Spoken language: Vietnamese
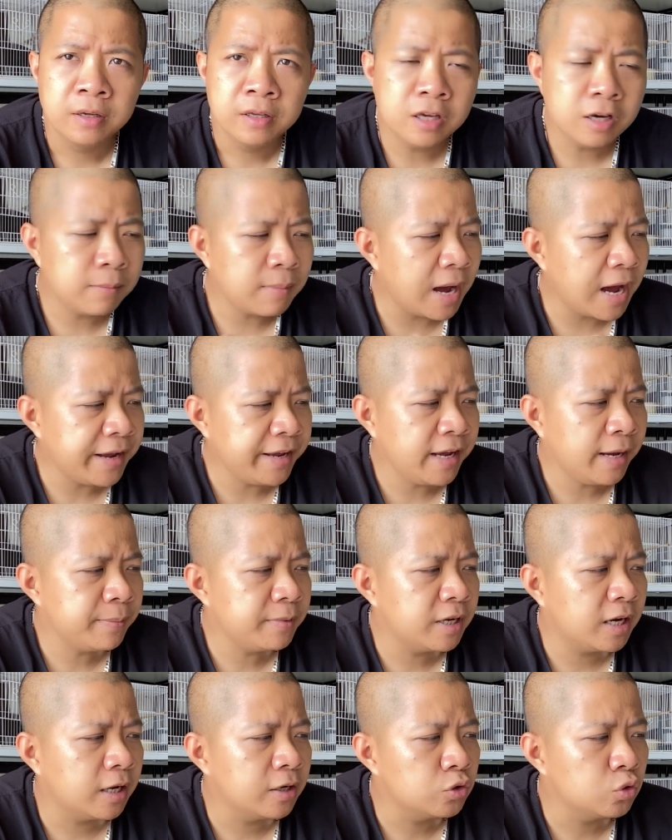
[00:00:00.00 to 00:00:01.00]
Nhưng mà anh em
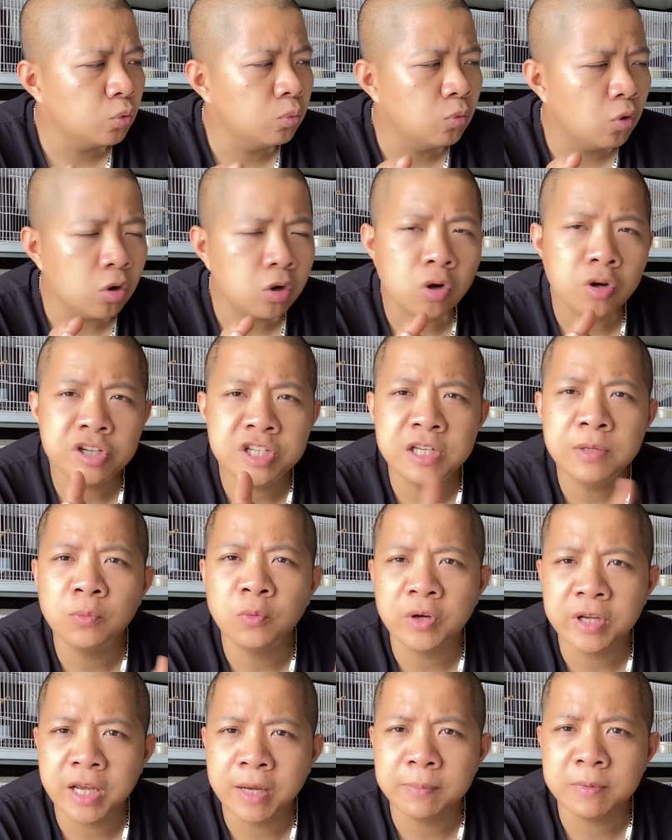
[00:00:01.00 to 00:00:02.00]
chỉ cần dùng mỗi con chim
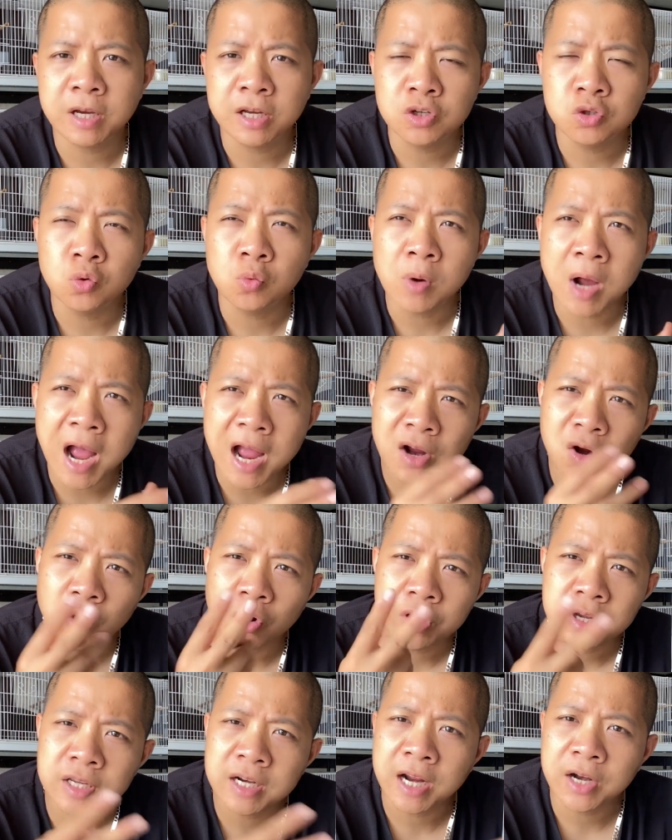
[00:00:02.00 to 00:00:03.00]
của anh em chỉ cần dùng hai
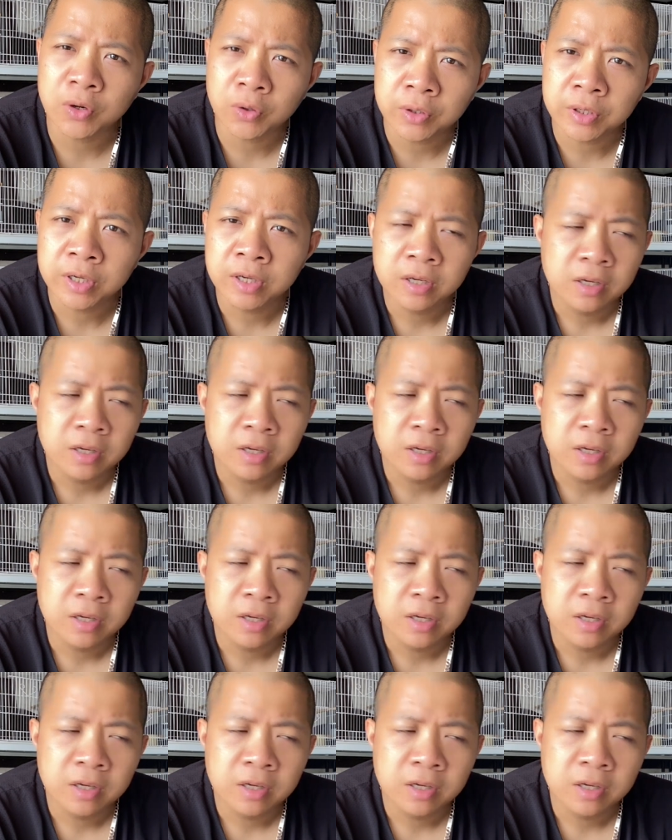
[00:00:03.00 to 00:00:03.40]
gói như này thôi.